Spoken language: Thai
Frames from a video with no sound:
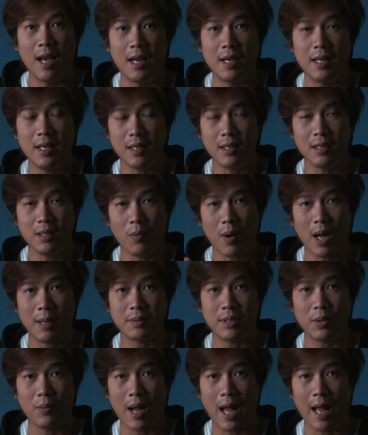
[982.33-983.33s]
อันนี้คือความ
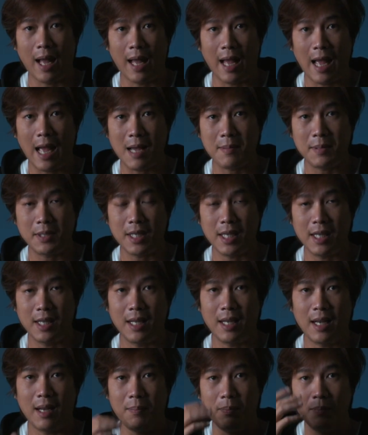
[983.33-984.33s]
สว่าง ห้าเปอร์เซ็นต์
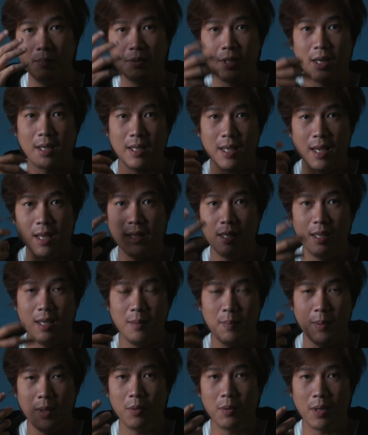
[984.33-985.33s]
นะครับสังเกต
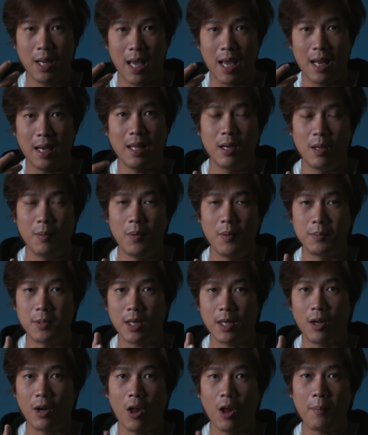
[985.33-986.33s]
ที่ผิวหน้านะเดี๋ยวผม
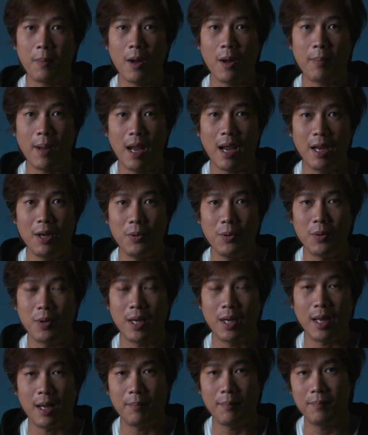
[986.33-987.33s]
จะครอปเข้าไปให้ดู
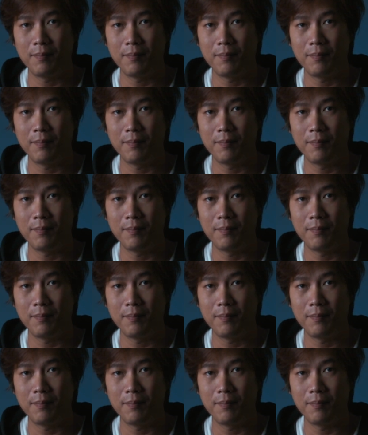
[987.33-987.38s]
นะครับ